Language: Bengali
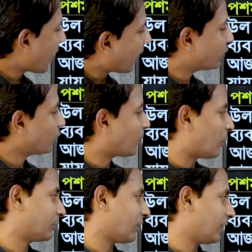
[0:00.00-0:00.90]
আজও
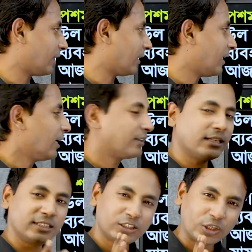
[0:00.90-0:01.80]
পাওয়া যায়নি তাই
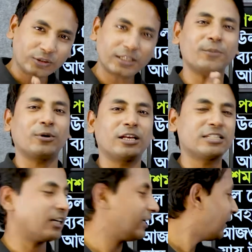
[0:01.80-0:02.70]
নিঃসন্দেহে বলা
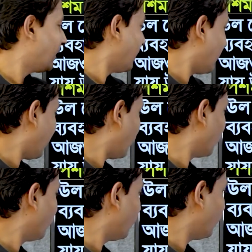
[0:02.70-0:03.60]
যায়
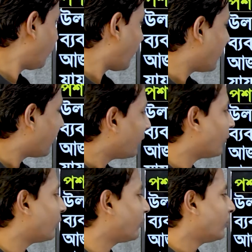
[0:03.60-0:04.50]
উল ফাইবারই
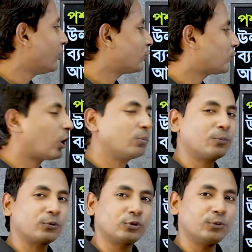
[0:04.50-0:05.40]
হলো
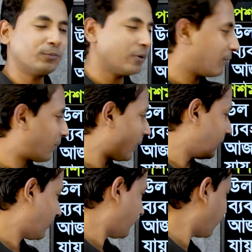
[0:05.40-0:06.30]
সর্বপ্রথম
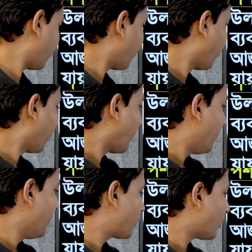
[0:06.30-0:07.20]
ফাইবার
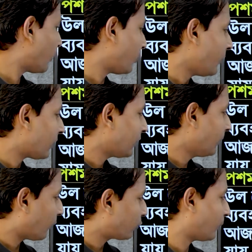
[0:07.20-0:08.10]
মেসোপটোমিয়াতে
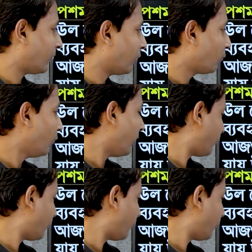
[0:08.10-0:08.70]
বর্তমানে উলের